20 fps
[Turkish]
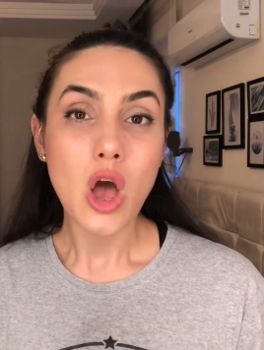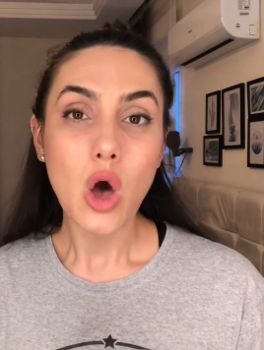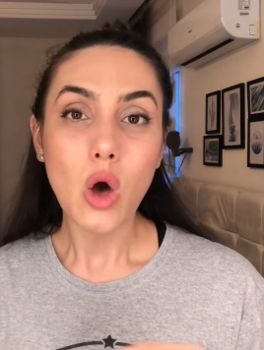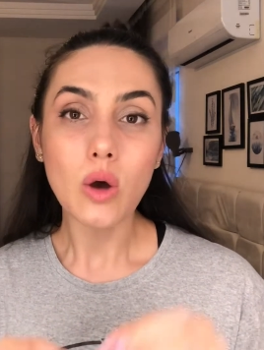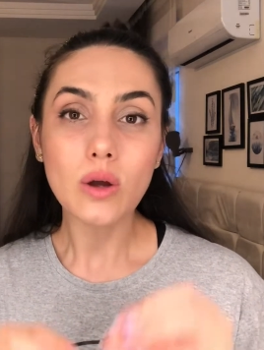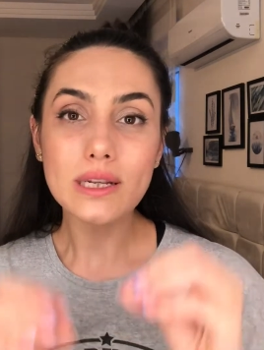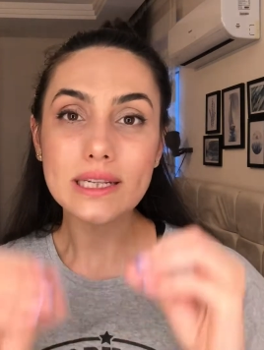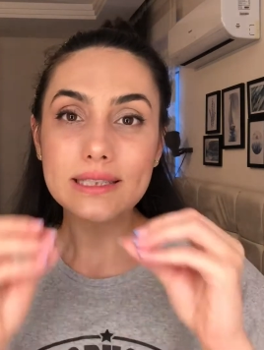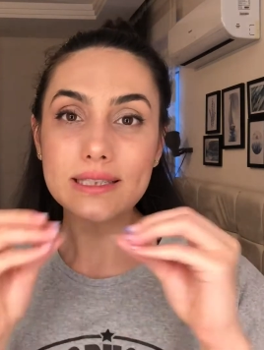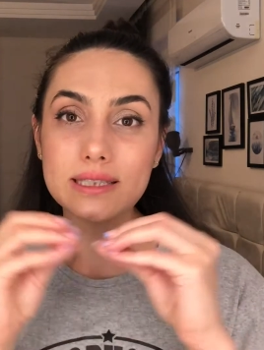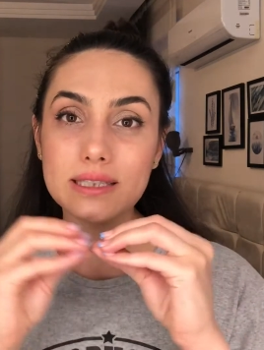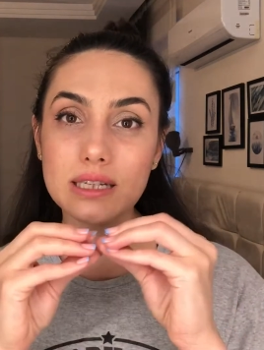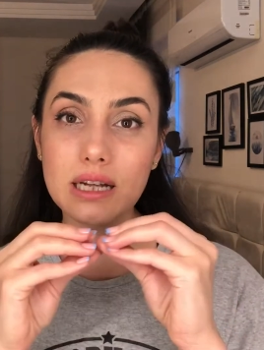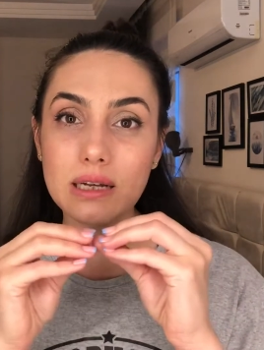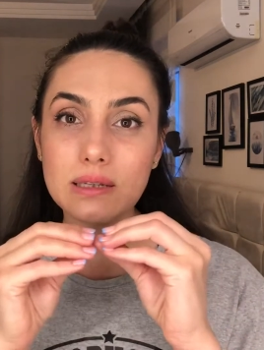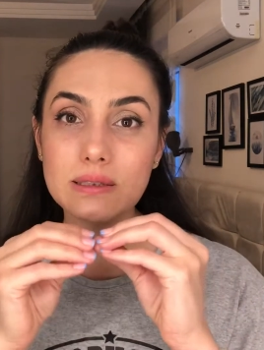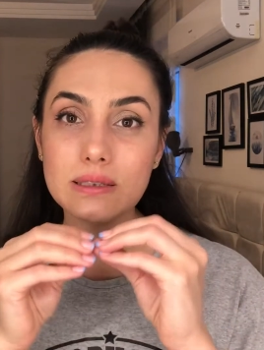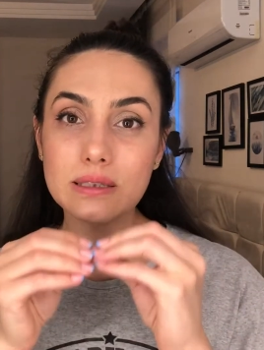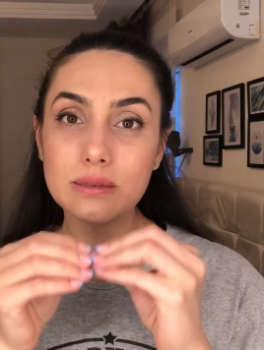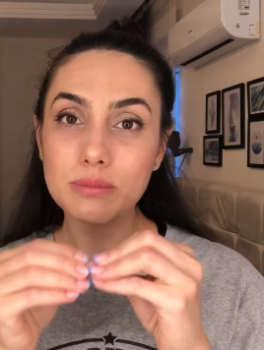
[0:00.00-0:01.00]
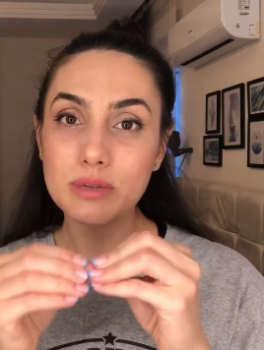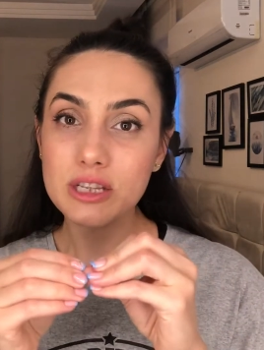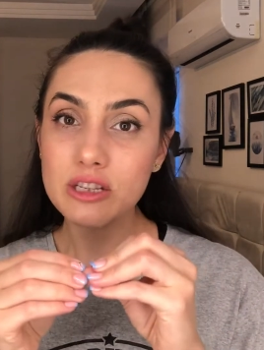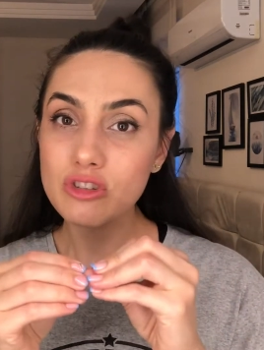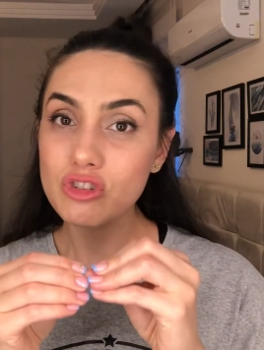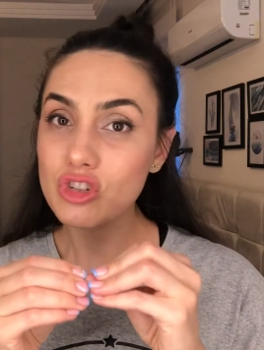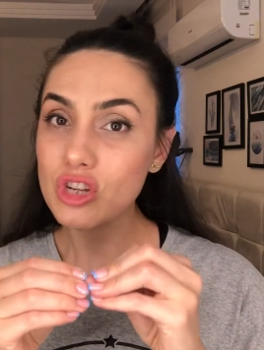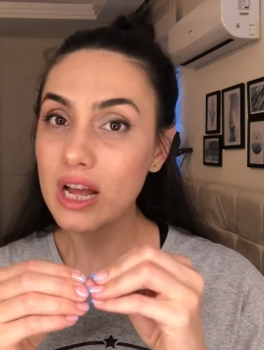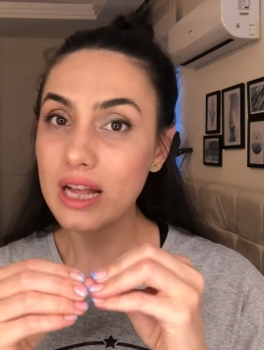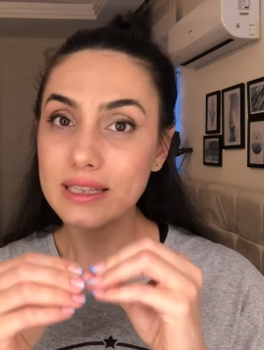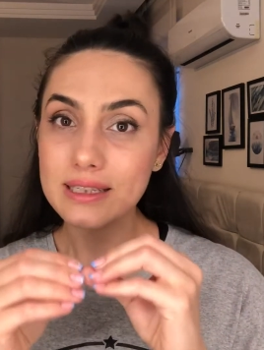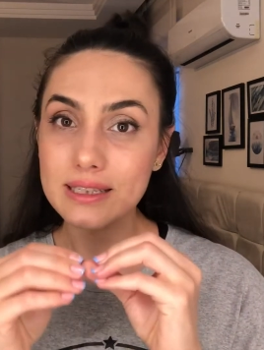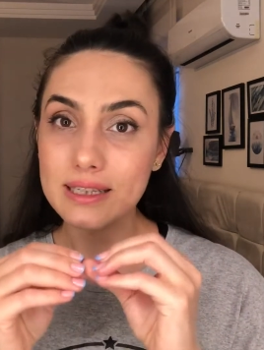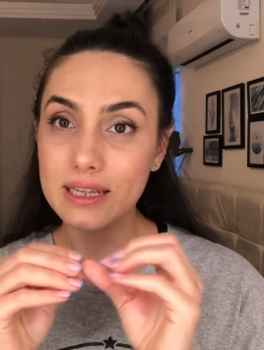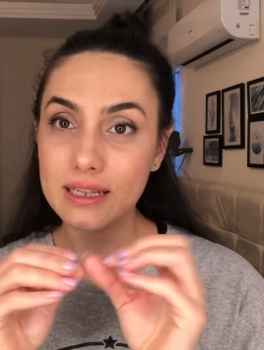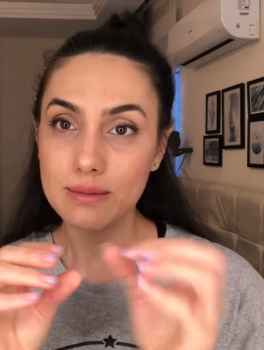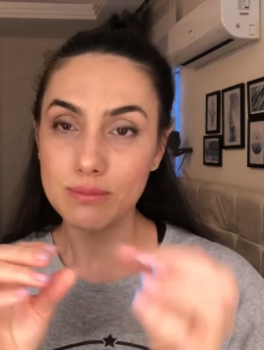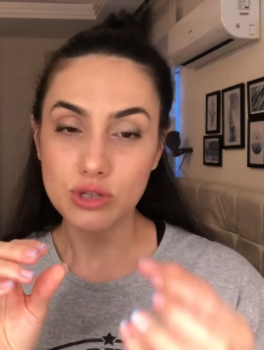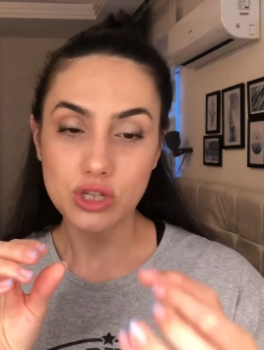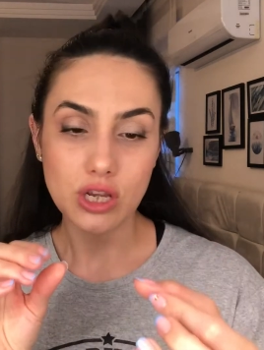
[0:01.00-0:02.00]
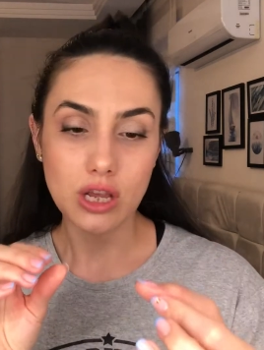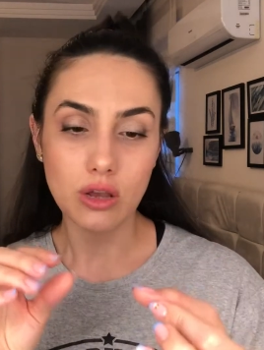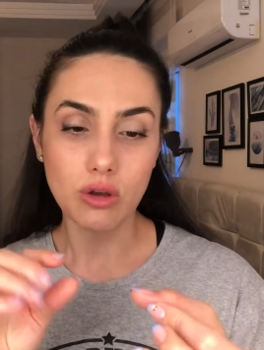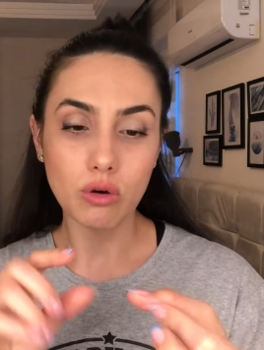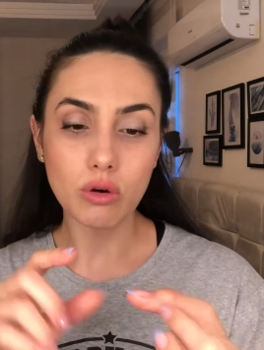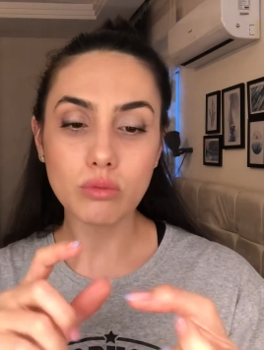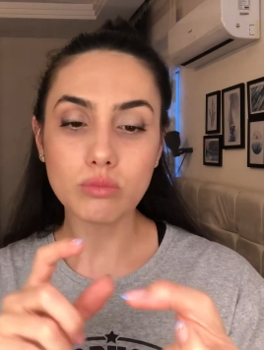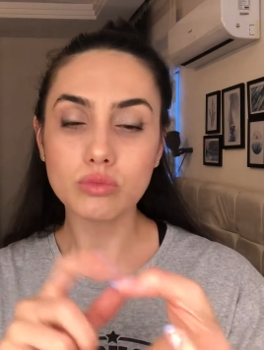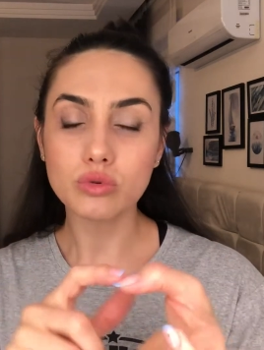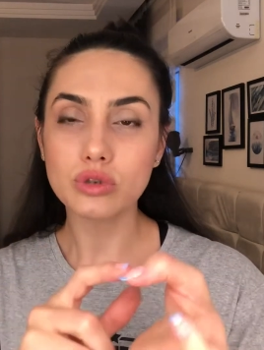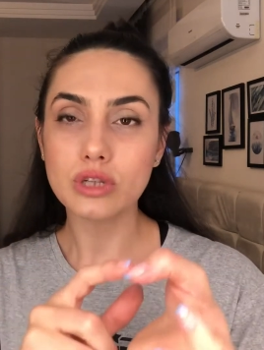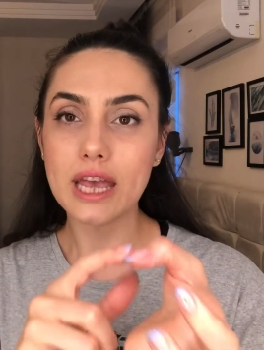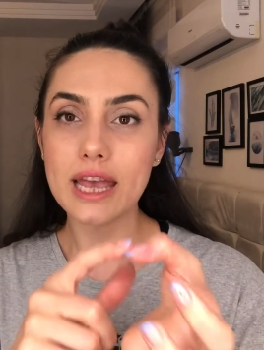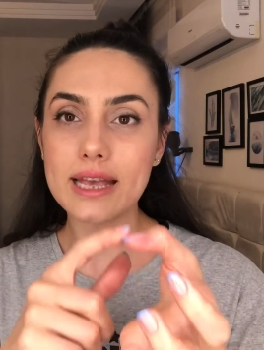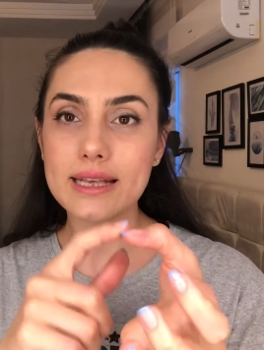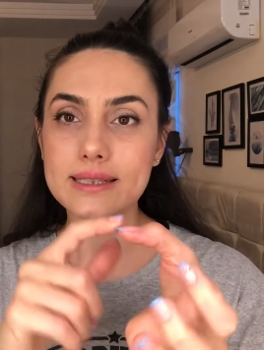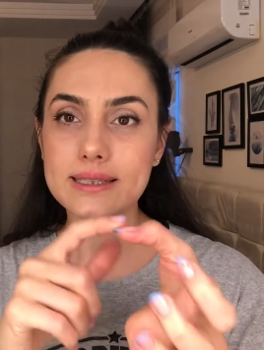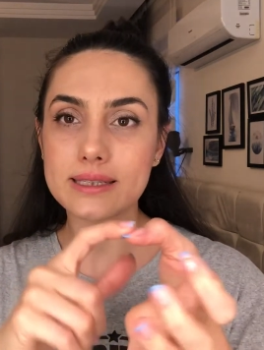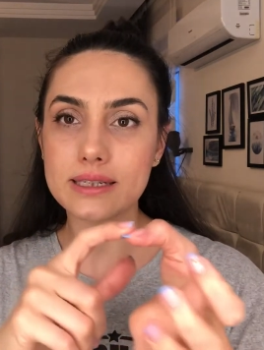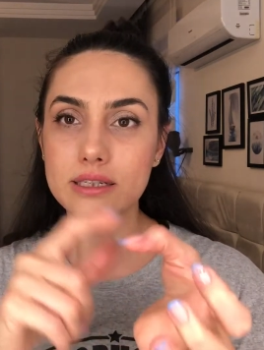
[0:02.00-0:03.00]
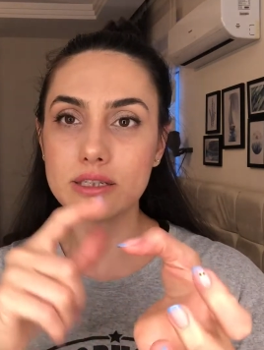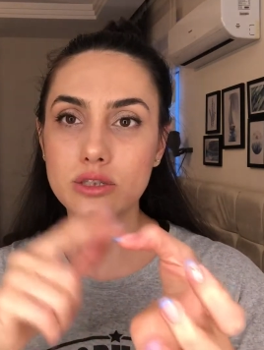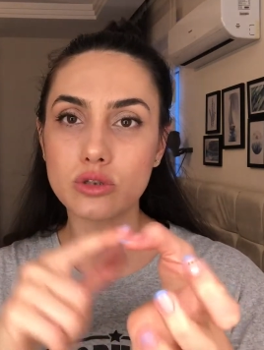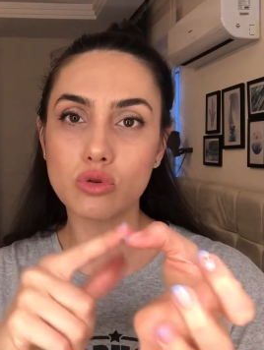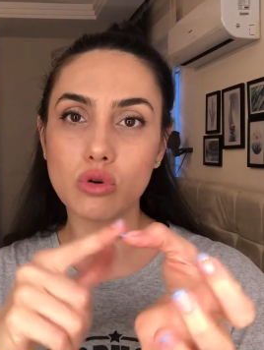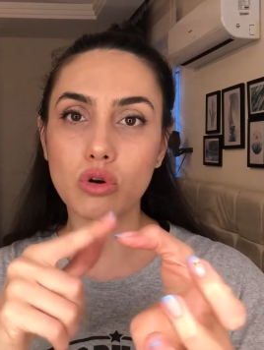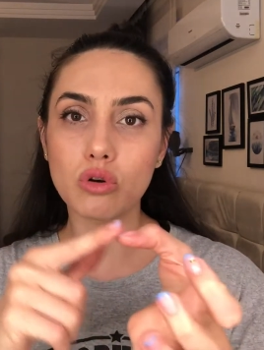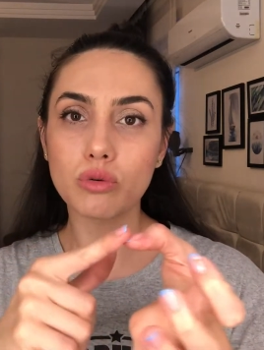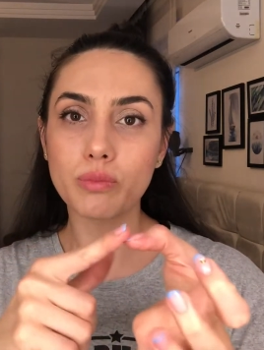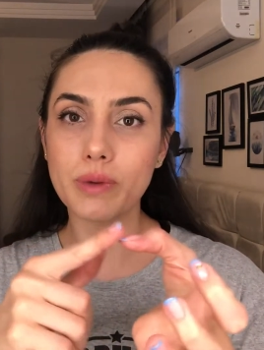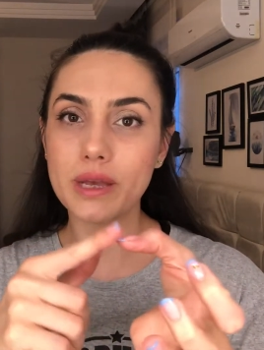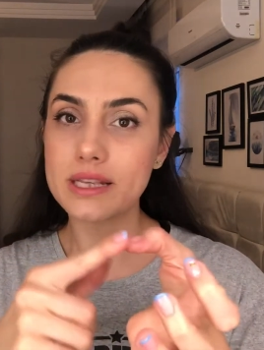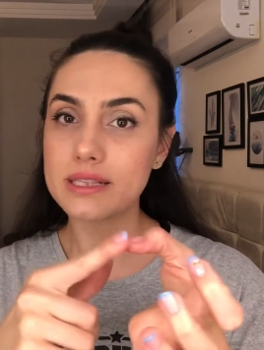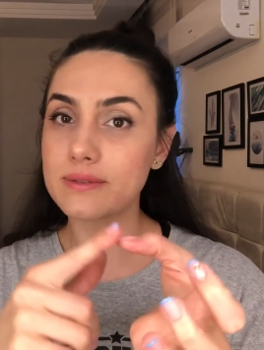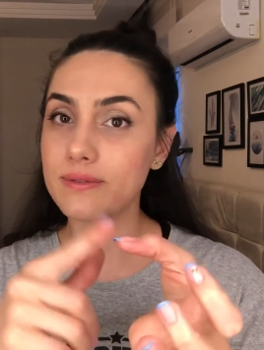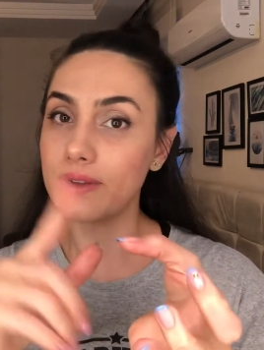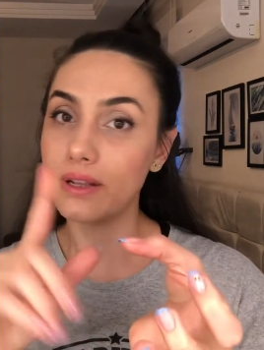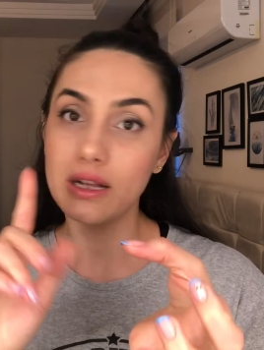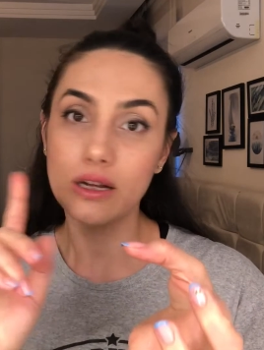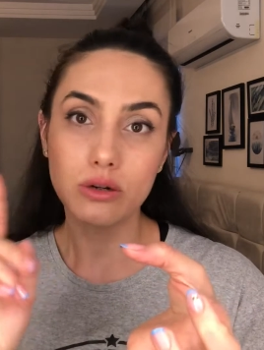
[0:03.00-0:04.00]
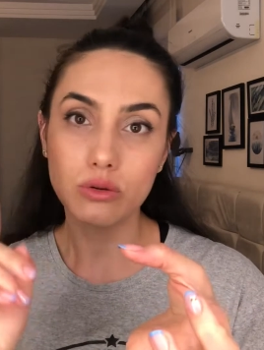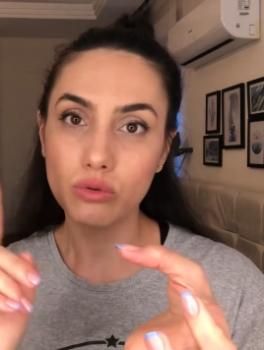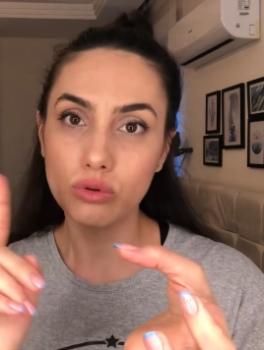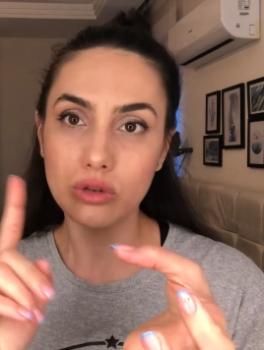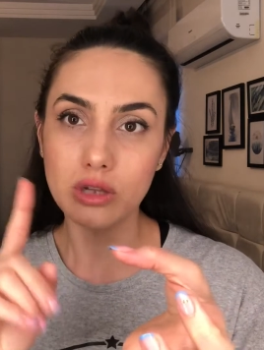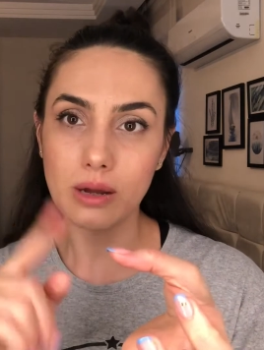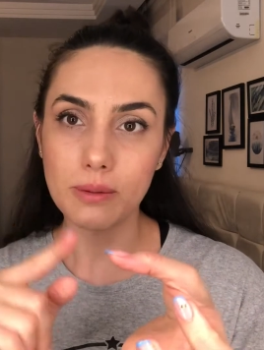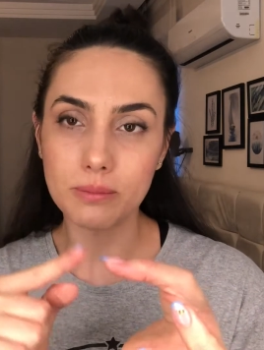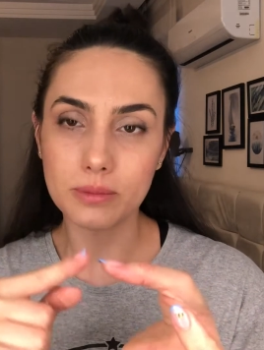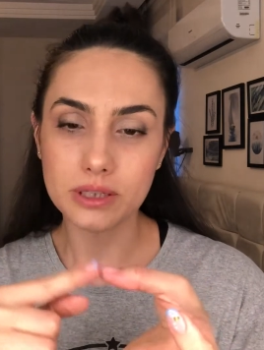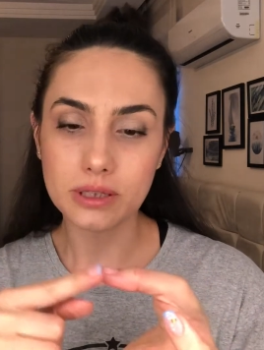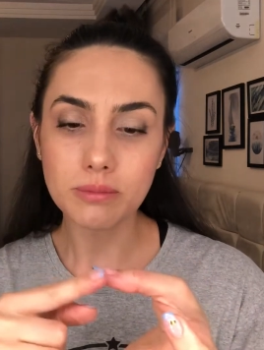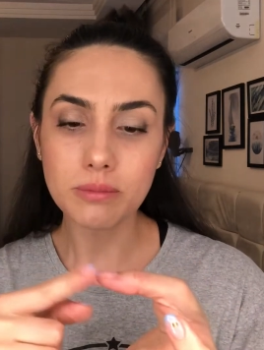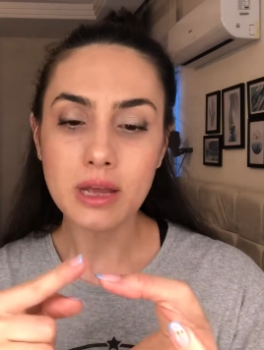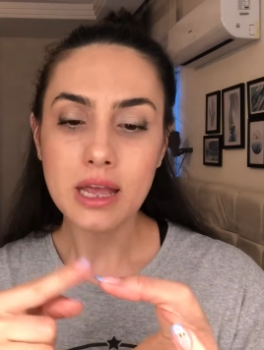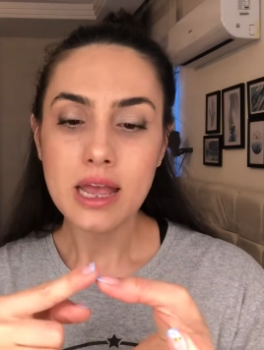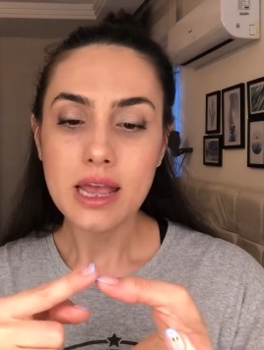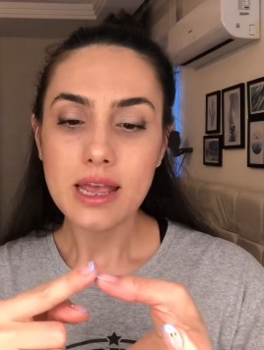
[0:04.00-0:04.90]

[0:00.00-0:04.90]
Öyle tırnaklarım inceldi diye de bir şey yok. Burada extra strong base falan kullanmadım.